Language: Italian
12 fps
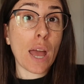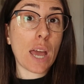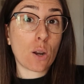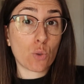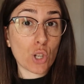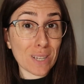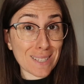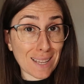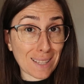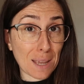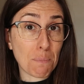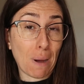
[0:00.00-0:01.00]
ero già
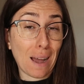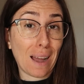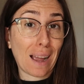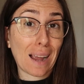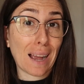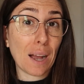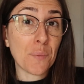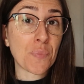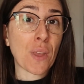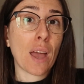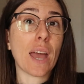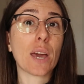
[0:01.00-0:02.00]
stata in banca
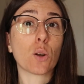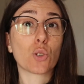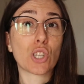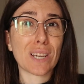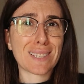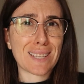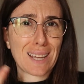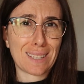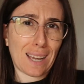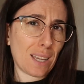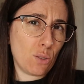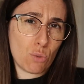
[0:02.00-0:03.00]
ero già
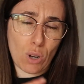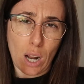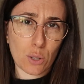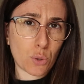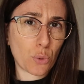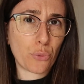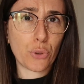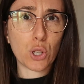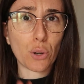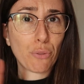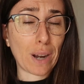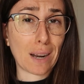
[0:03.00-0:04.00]
stata in un altro
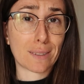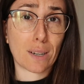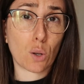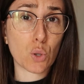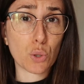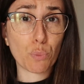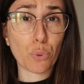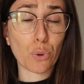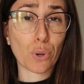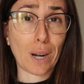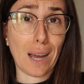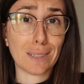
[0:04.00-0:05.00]
ufficio a fare altre cose
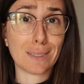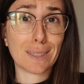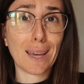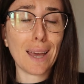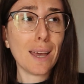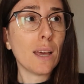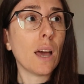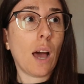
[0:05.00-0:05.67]
burocratiche